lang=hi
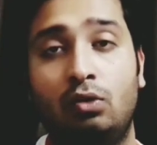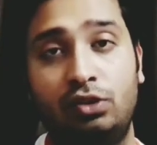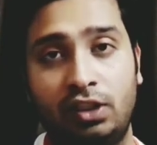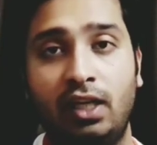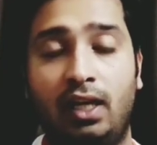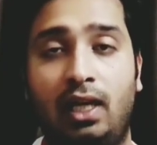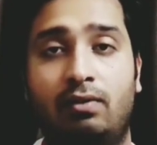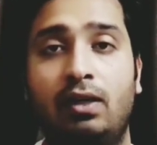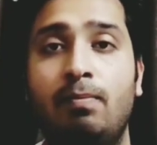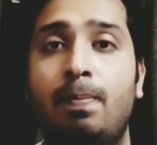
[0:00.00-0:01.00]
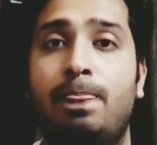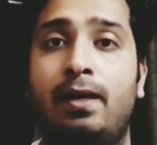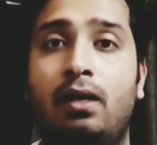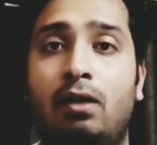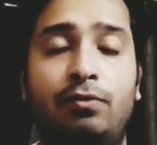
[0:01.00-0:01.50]
उसके अलावा
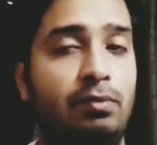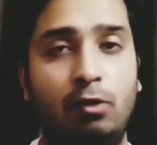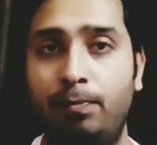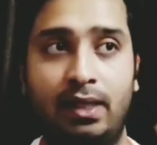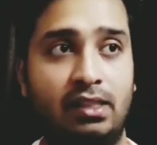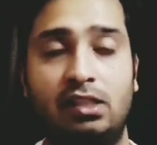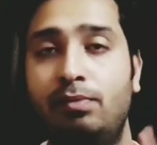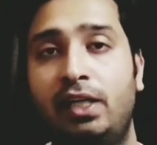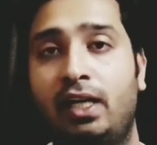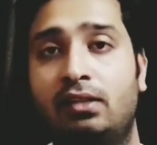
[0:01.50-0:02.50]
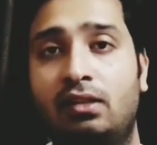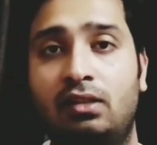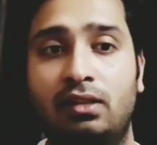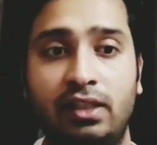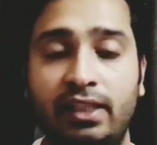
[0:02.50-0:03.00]
फिर मैं वो पेंसिल से मिटा देता
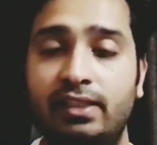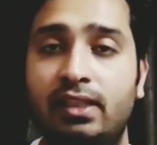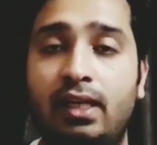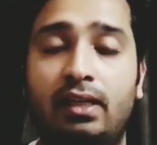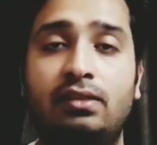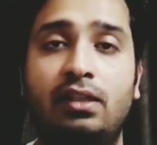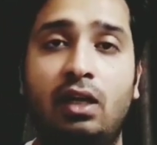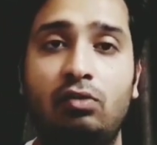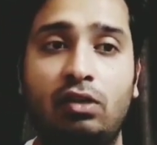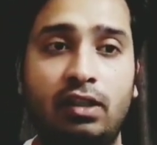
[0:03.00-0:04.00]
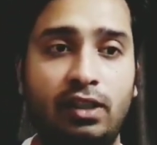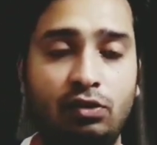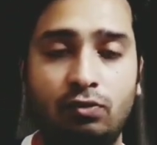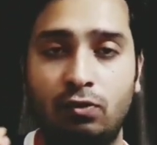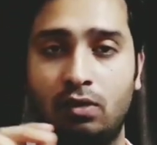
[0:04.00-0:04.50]
था देखिए ऐसा करने से क्या होता था कि
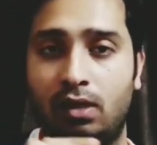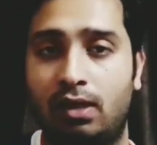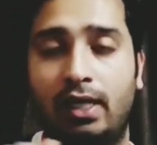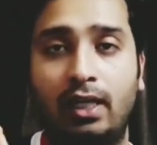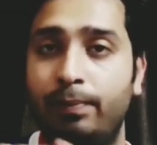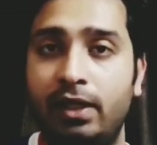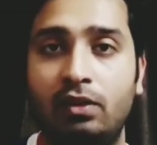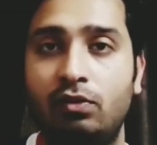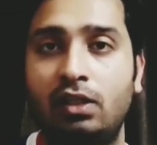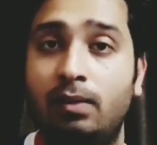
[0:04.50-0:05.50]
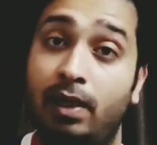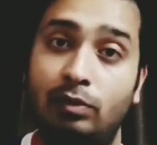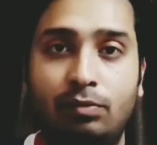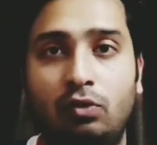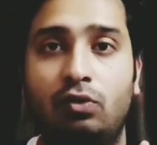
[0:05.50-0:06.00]
जो वो काटा पिटी होती है ना
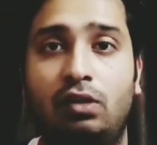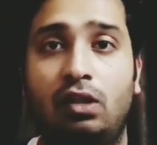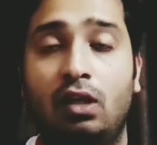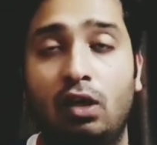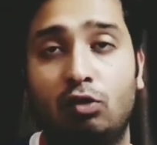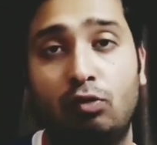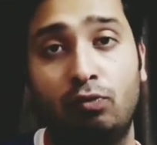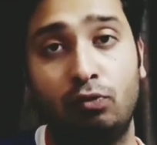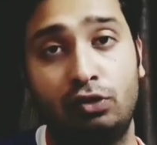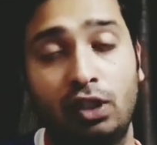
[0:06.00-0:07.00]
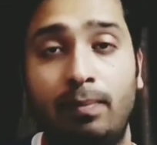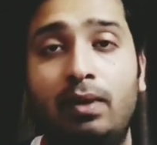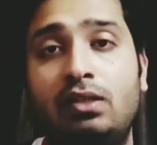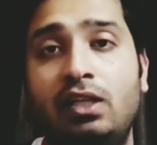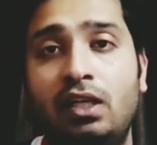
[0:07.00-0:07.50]
मैथ्स में बहुत होती है तो उससे आप
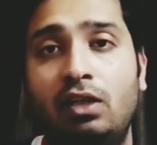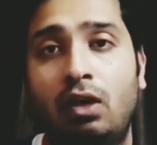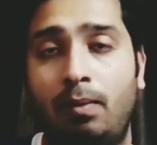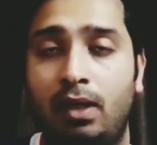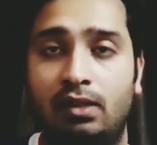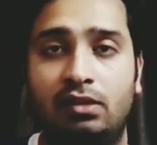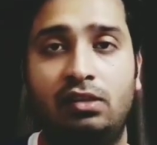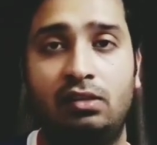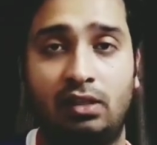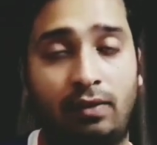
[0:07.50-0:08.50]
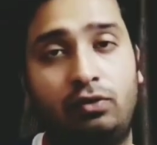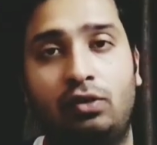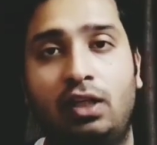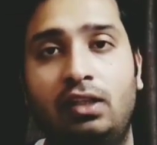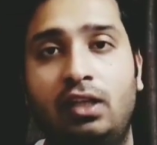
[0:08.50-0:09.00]
बच जाएंगे और आपका आंसर शीट साफ़
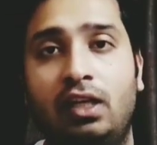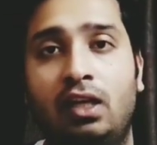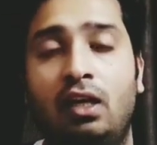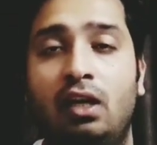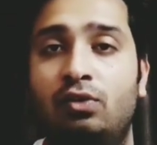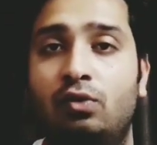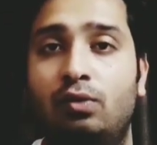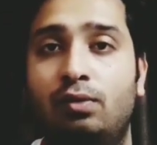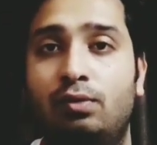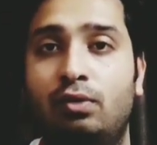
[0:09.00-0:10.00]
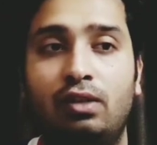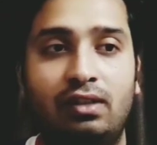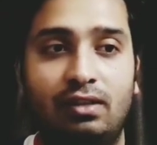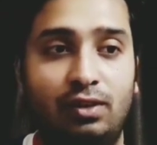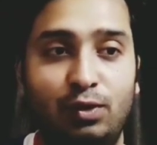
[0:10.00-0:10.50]
सुथरा दिखेगा तो
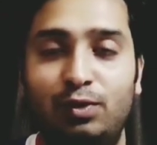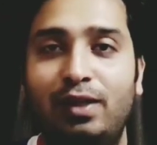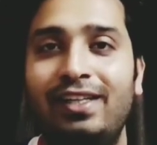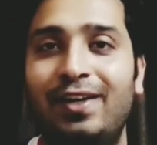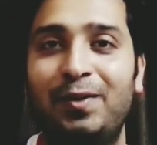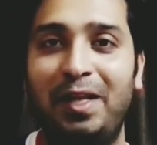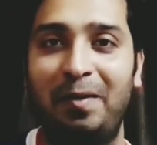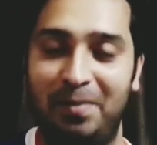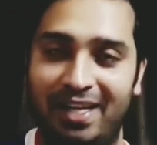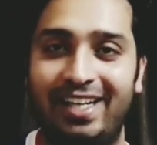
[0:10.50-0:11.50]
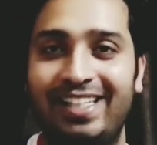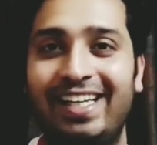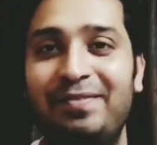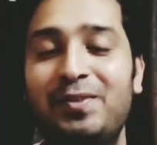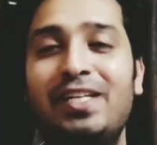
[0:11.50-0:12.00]
क्योंकि यूजुअली क्या होता है मेरा
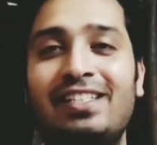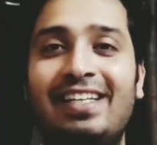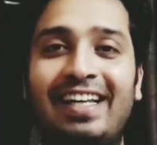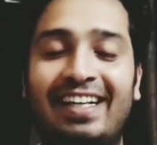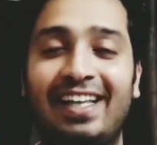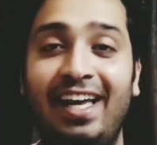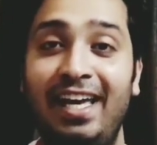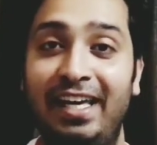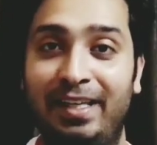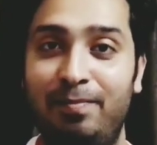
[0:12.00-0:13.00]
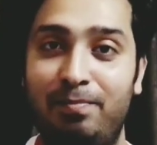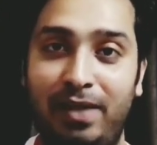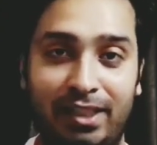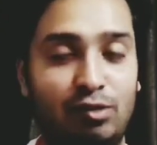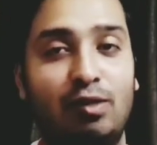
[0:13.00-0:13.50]
ये मुझे ऐसा लगता है कि
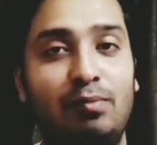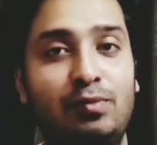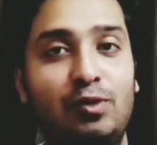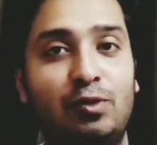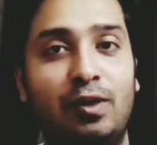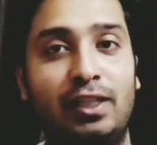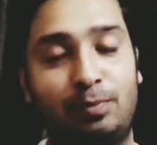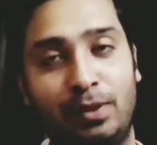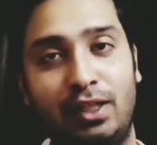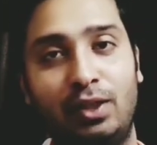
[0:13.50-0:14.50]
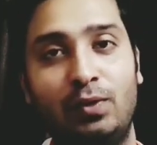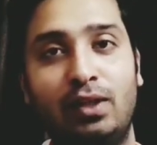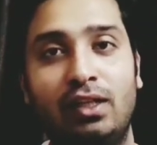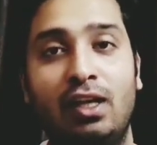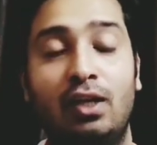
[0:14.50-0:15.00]
मैक्सिमम जो एस्पिरेंट
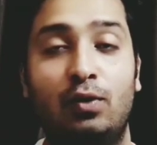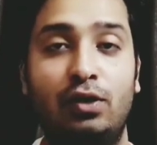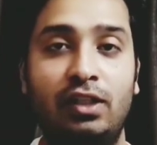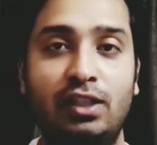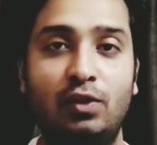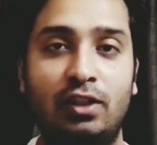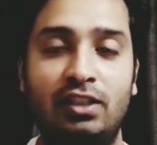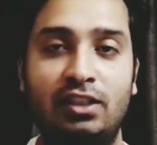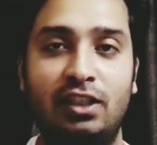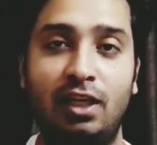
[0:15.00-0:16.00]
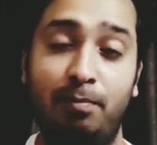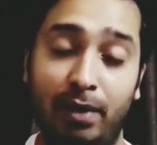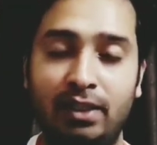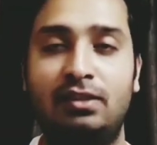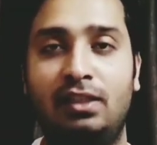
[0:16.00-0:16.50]
होंगे ना उनकी जो आंसर शीट ना
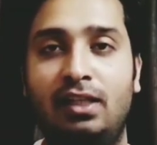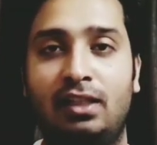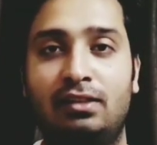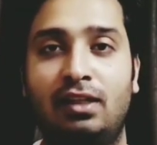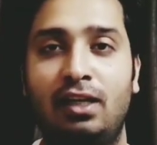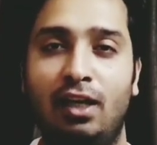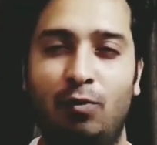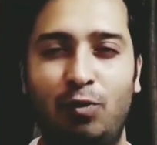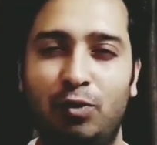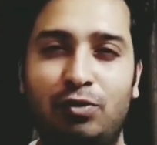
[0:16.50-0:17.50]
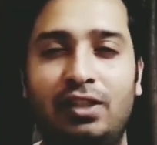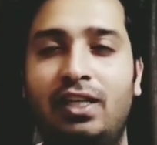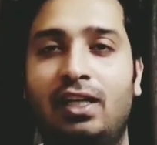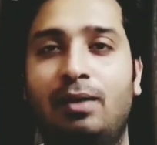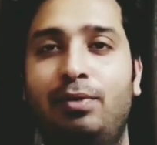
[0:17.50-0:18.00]
मैथ्स की खासकर वो थोड़ी
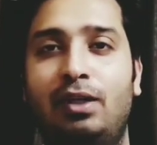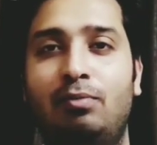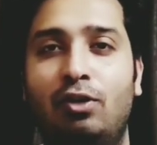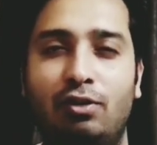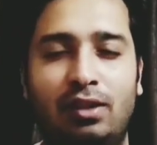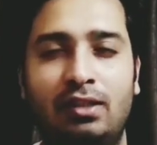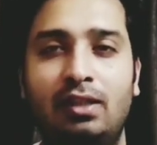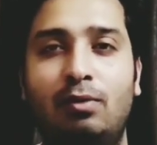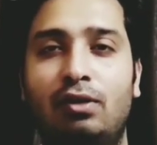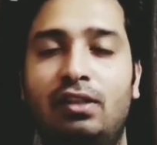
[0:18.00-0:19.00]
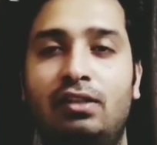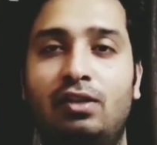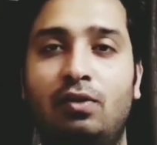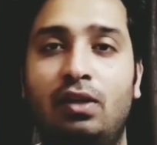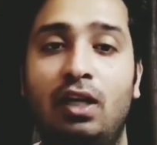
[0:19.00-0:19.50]
काटा पिटी बहुत और गंदी बहुत
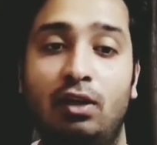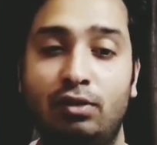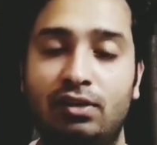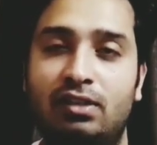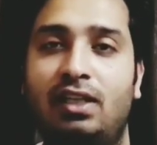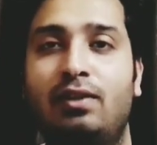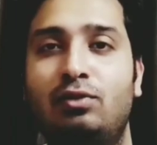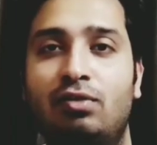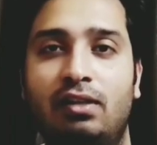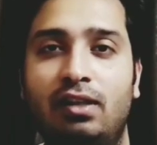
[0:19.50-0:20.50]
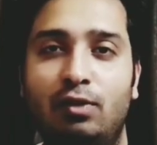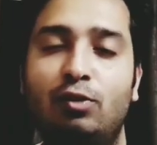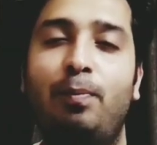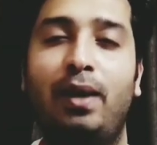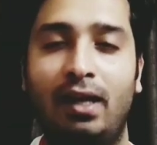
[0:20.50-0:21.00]
दिखती होगी तो जिसका साफ़ सुथरा दिख रहा है
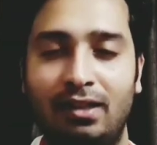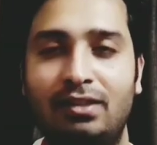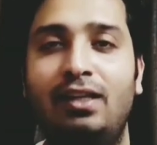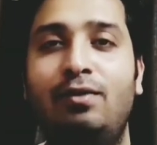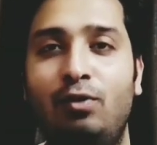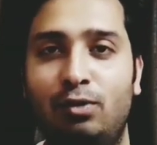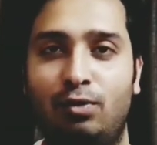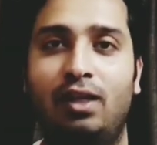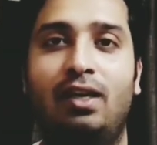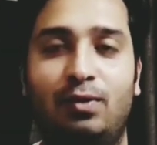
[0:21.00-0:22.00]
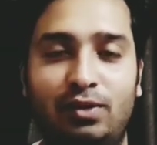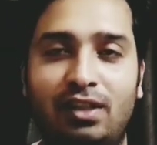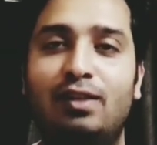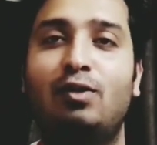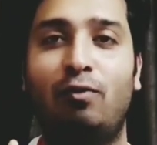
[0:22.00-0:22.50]
उसको पहले से ही वो थोड़ा
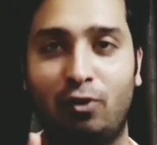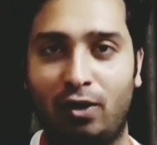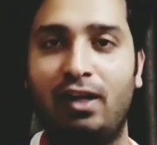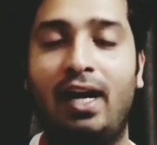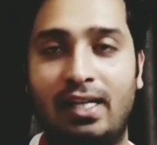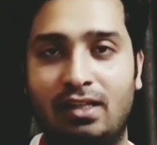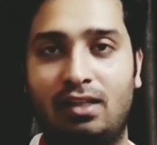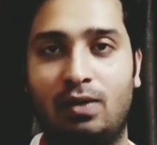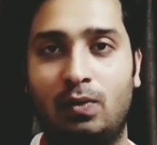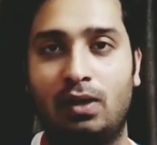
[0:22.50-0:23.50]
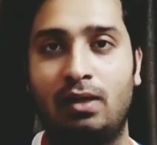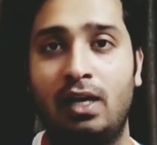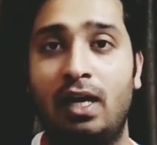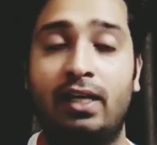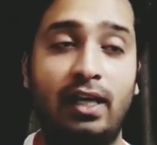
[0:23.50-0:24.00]
उसके लिए सॉफ्ट कॉर्नर आ जाता होगा
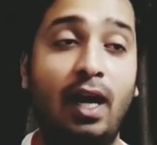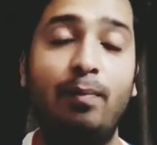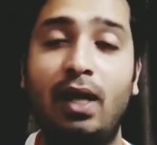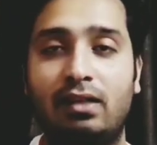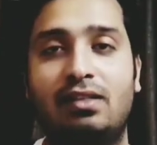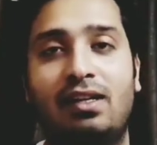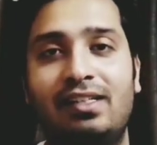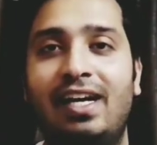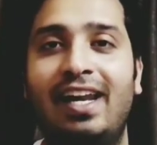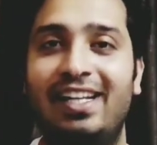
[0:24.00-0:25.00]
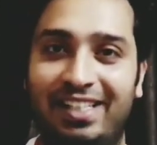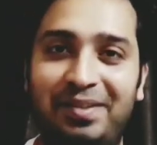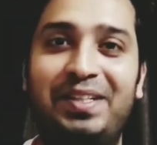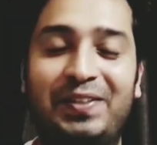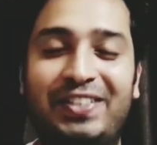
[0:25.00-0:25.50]
खैर आपने आंसर निकाला है
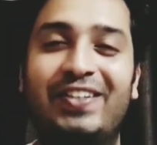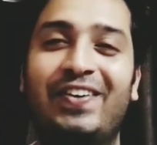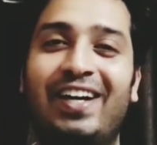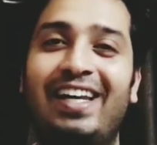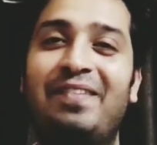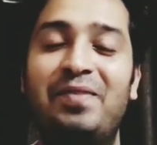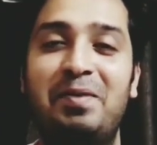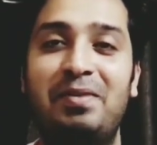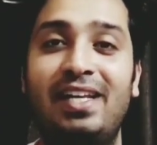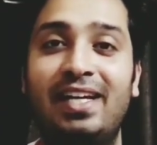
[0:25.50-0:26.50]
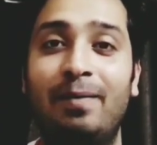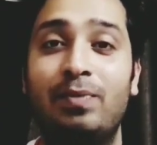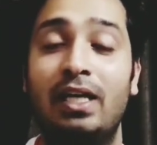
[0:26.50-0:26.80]
तभी उसको नंबर मिलेगा